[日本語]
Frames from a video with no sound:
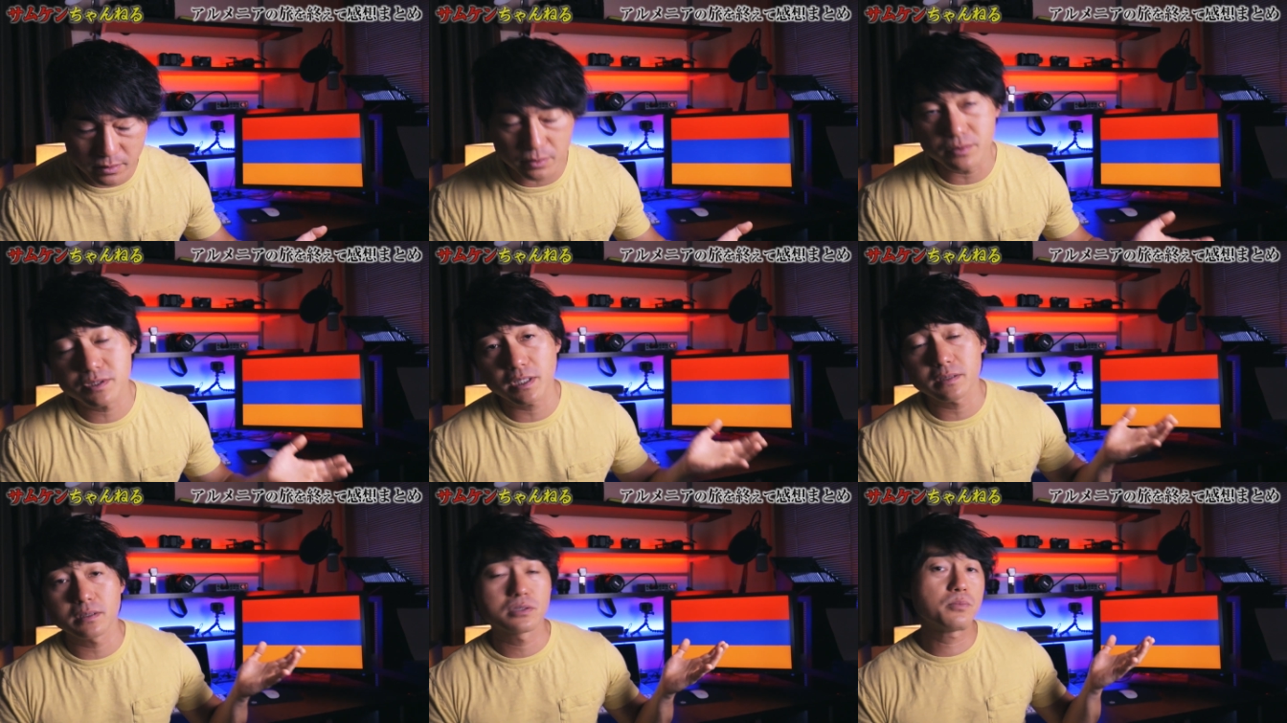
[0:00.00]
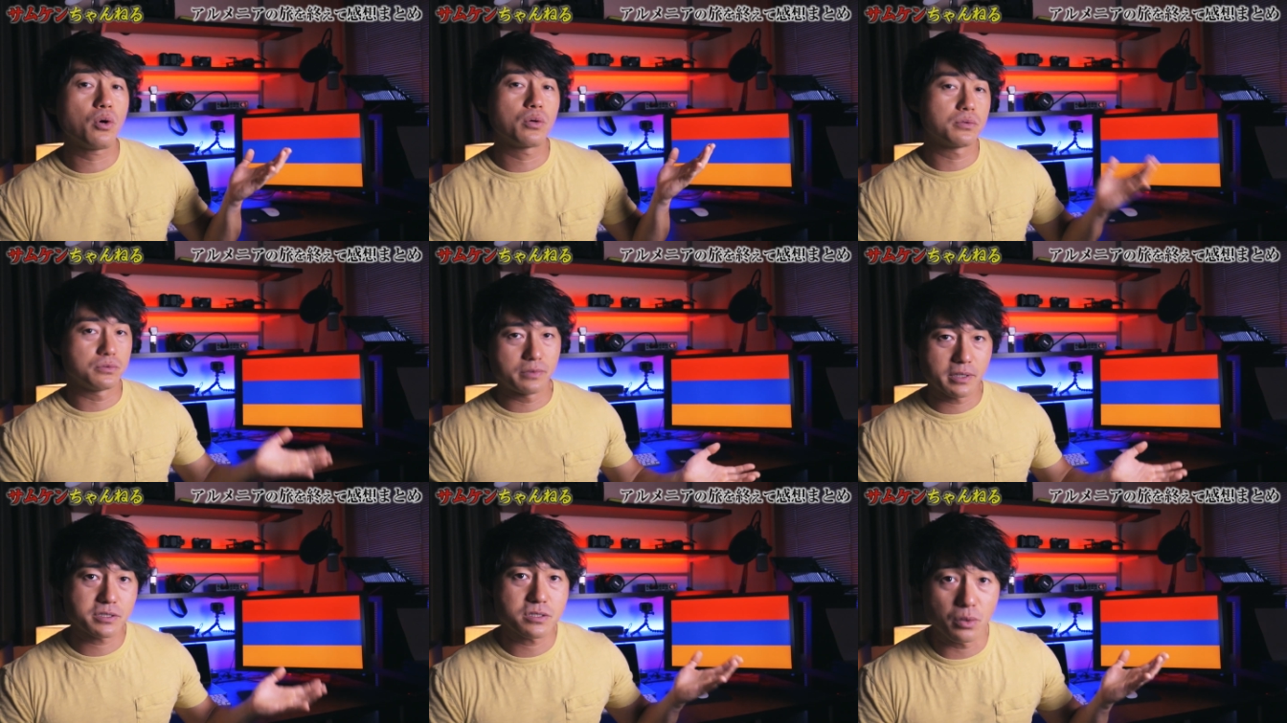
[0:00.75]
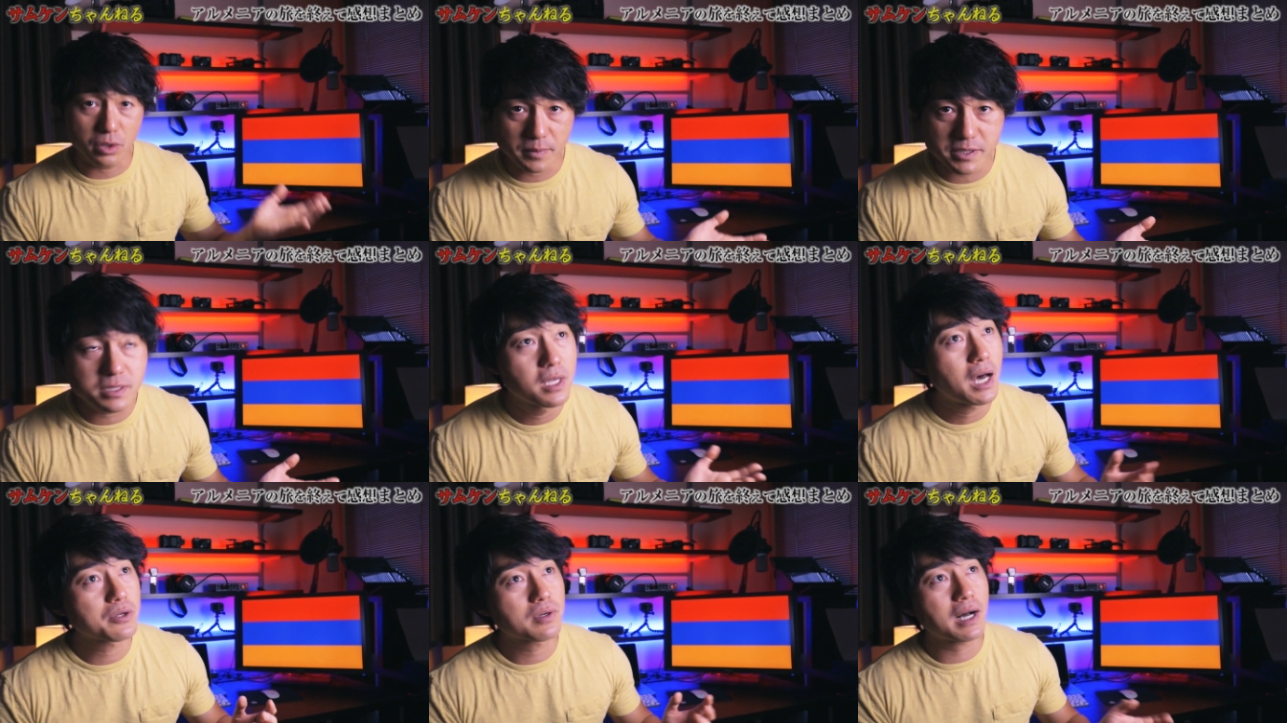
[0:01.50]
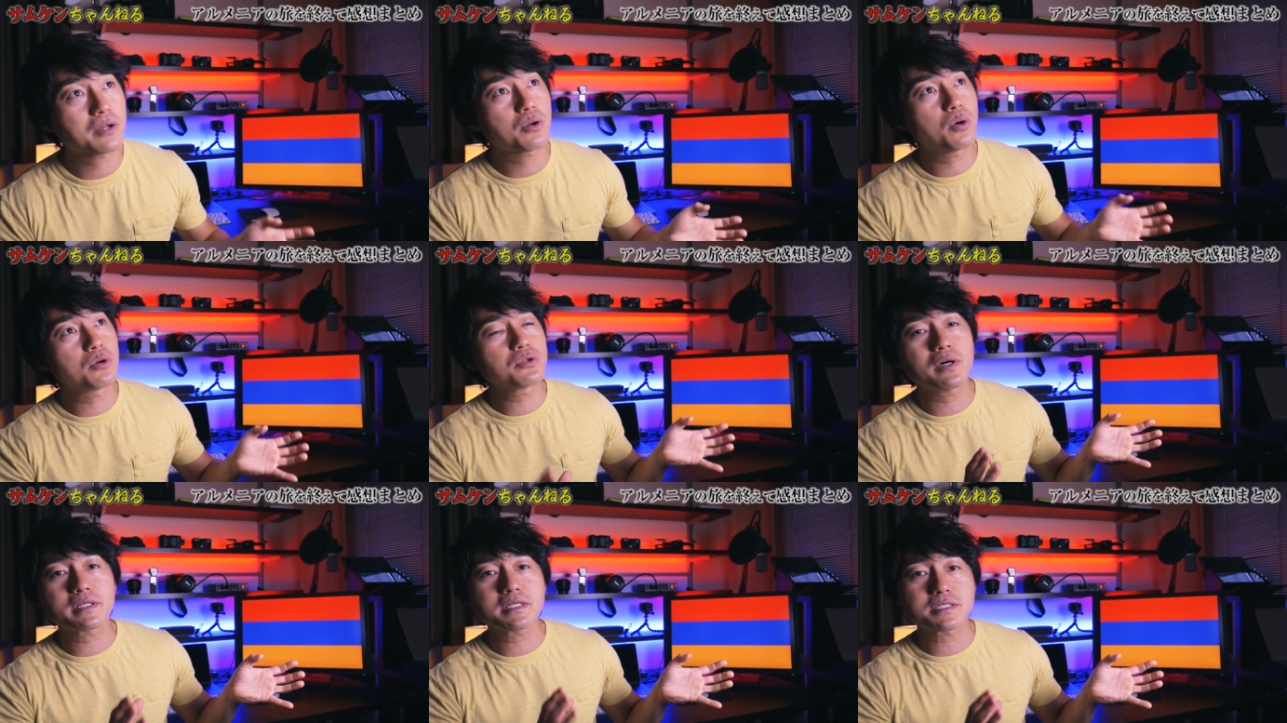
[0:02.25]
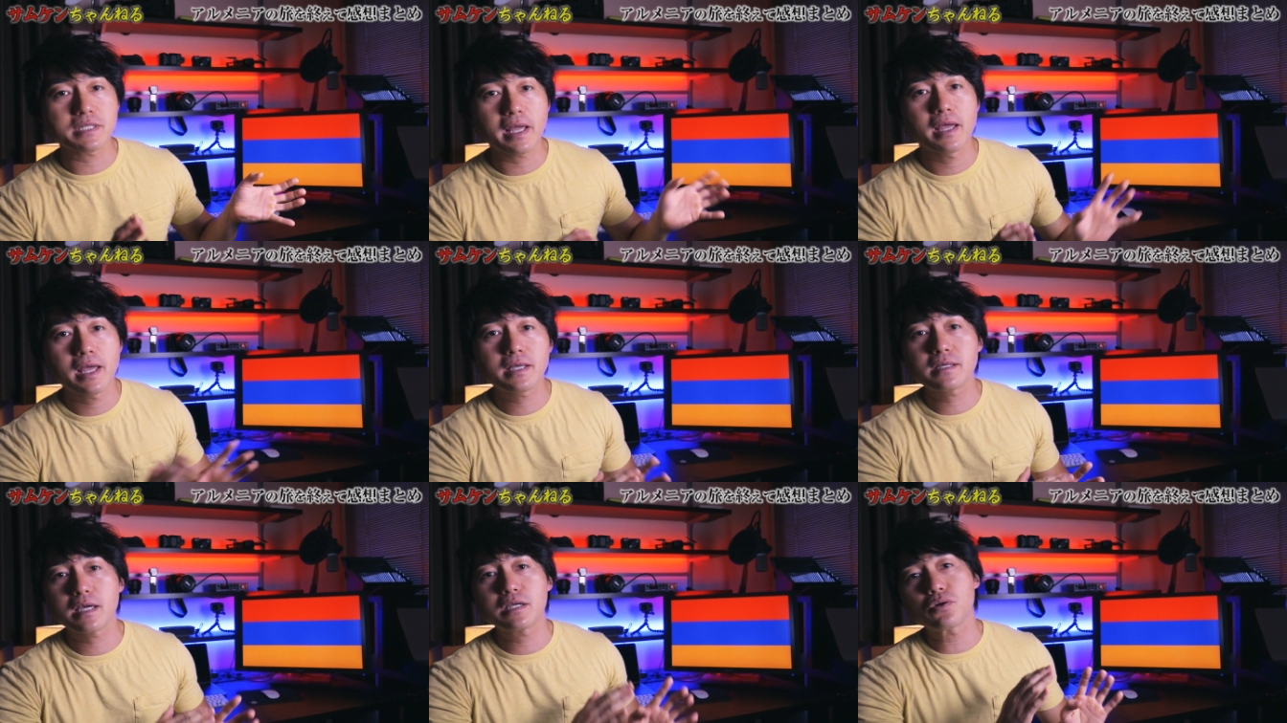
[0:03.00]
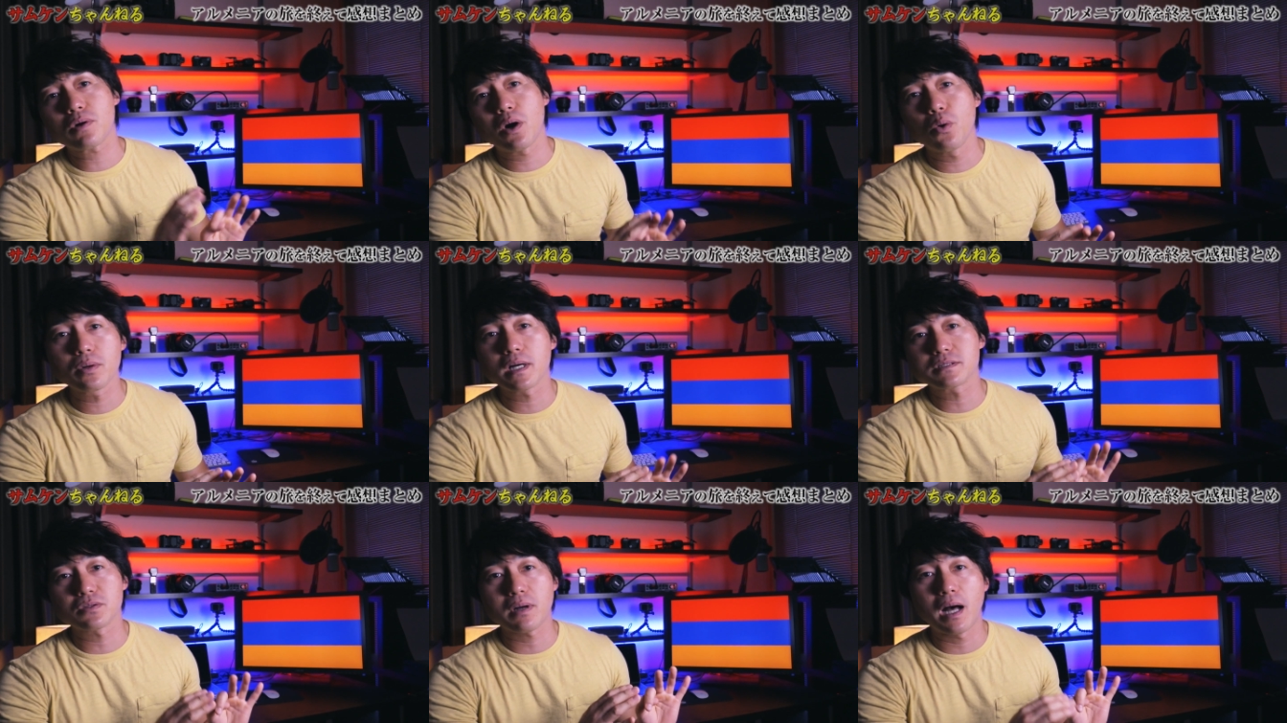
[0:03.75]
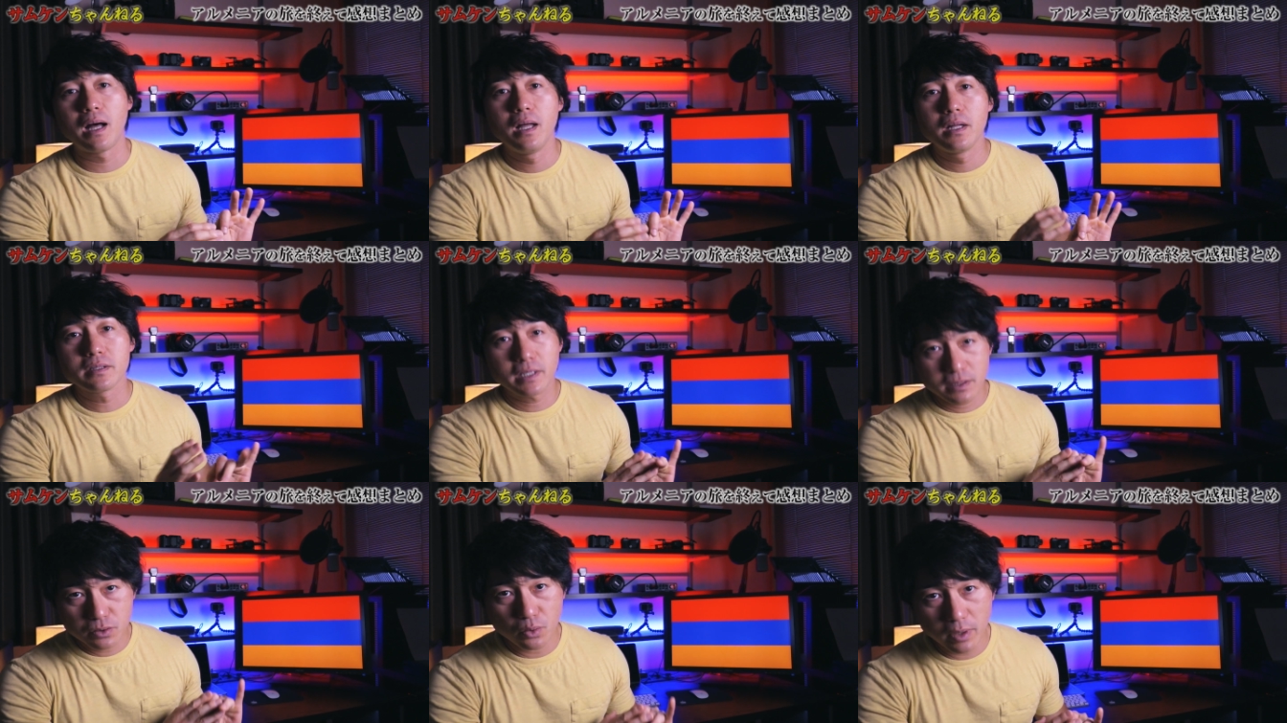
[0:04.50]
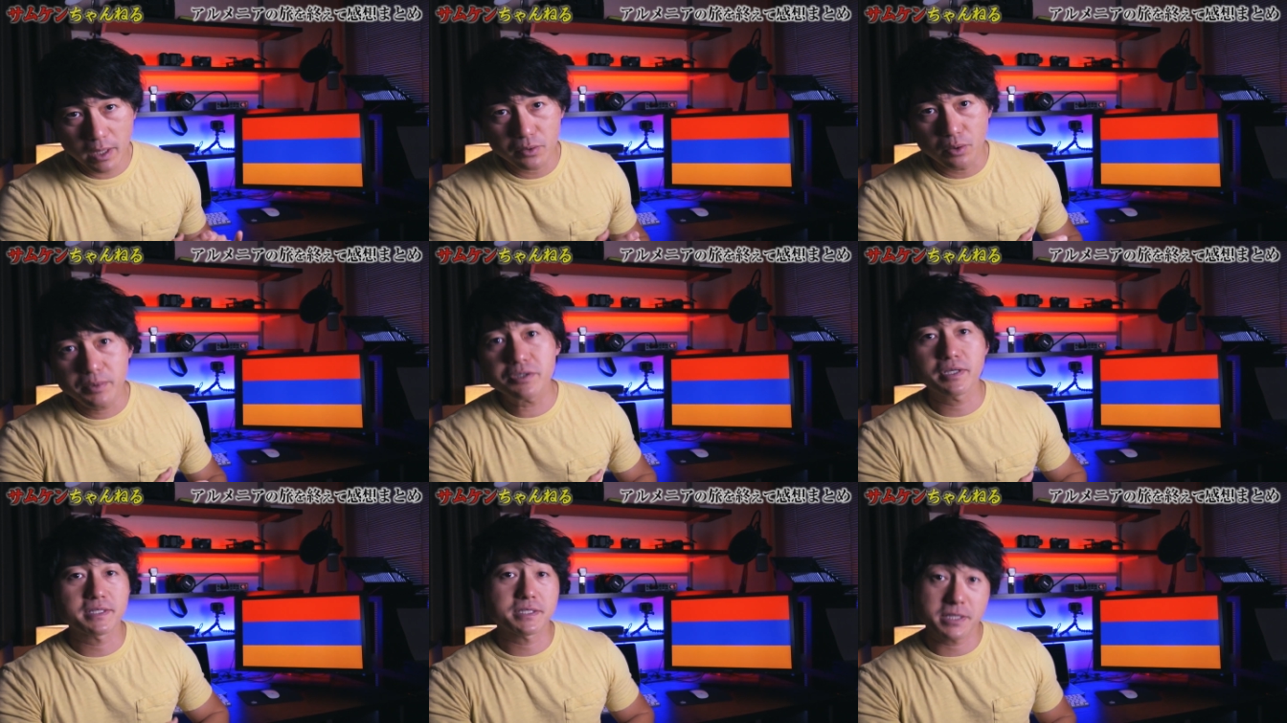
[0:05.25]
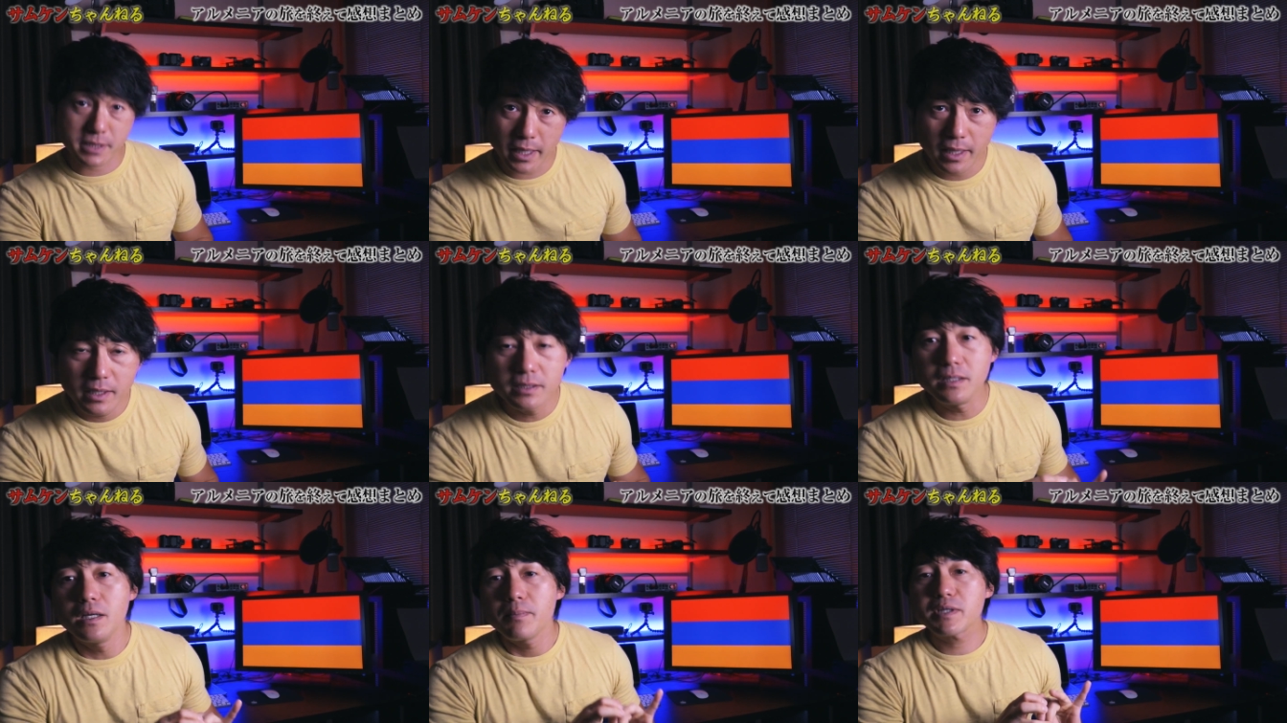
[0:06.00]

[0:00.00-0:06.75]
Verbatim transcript: というチャンネルも運営しております。あの、学校のあれですね、演劇とか音楽とか、伝統芸能を見るやつですね。うん。